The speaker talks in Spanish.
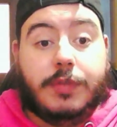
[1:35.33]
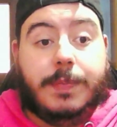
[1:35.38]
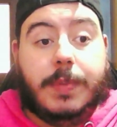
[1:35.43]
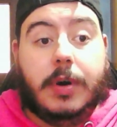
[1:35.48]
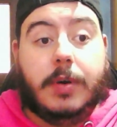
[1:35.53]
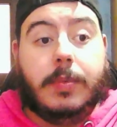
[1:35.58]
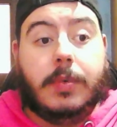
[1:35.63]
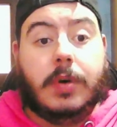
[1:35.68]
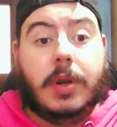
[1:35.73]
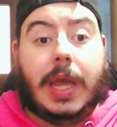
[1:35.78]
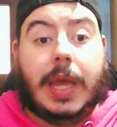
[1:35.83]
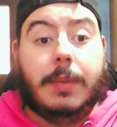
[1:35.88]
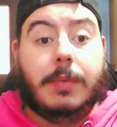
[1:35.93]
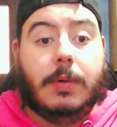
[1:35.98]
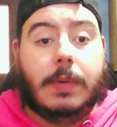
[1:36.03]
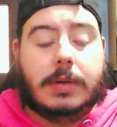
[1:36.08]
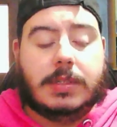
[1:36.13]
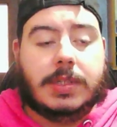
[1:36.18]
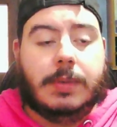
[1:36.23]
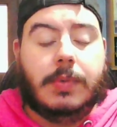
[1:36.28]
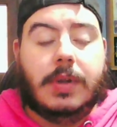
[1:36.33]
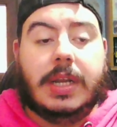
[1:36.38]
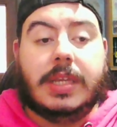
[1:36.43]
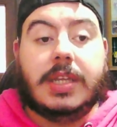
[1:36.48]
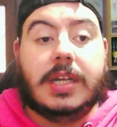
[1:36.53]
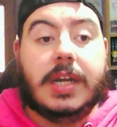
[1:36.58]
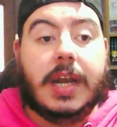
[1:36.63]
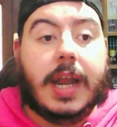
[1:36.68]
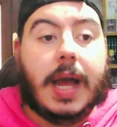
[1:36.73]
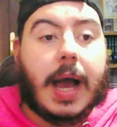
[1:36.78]
pero por ejemplo vamos a poder
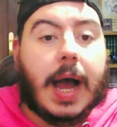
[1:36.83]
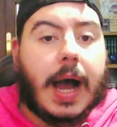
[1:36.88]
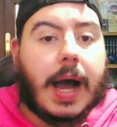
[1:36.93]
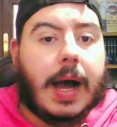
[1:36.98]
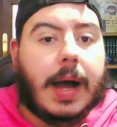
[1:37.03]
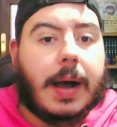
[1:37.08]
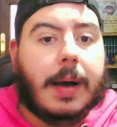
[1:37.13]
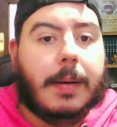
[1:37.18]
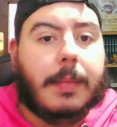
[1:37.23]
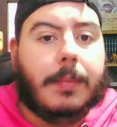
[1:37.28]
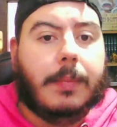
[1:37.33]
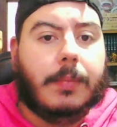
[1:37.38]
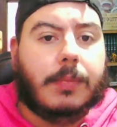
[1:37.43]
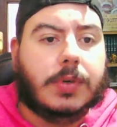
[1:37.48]
tener a,